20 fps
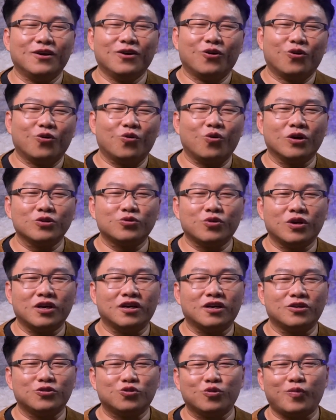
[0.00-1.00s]
荒川
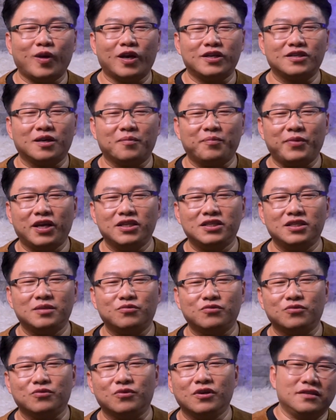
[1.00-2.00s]
和出版社编辑
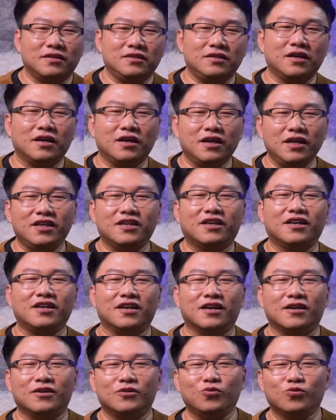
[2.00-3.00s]
部应立
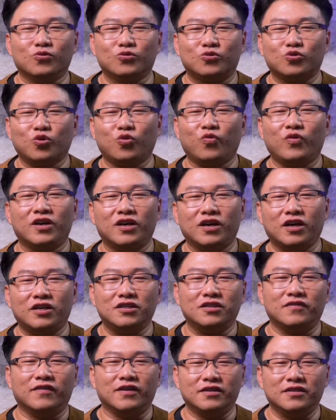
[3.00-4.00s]
刻用中文和
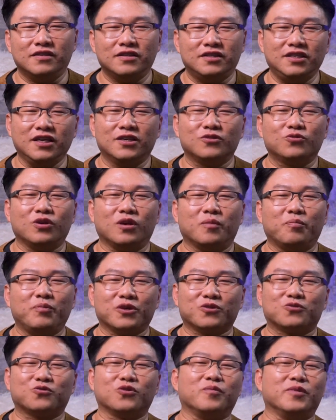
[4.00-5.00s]
日文谢罪，
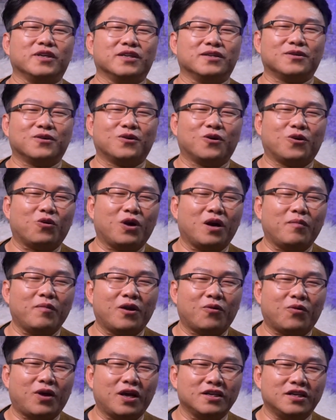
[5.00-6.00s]
并说明画
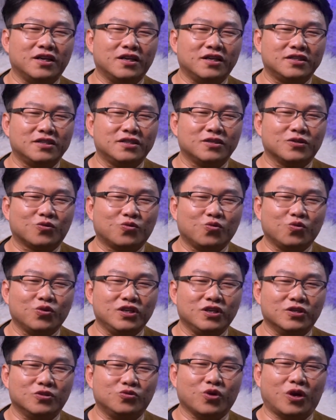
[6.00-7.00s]
漫画的人是故
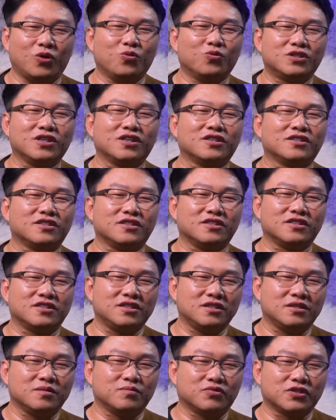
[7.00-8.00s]
意卷入政治，
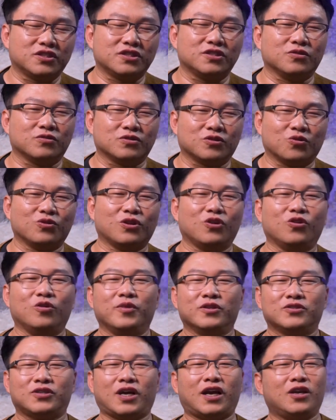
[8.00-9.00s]
是不是有头脑有
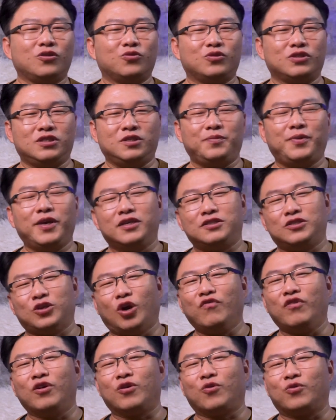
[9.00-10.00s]
问题？当然就是一片
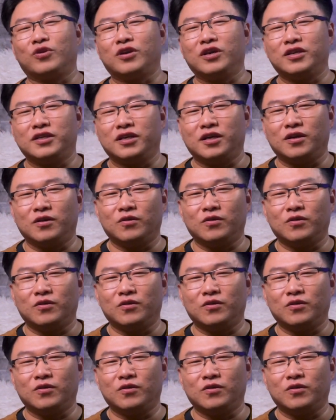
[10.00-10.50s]
小粉红的这个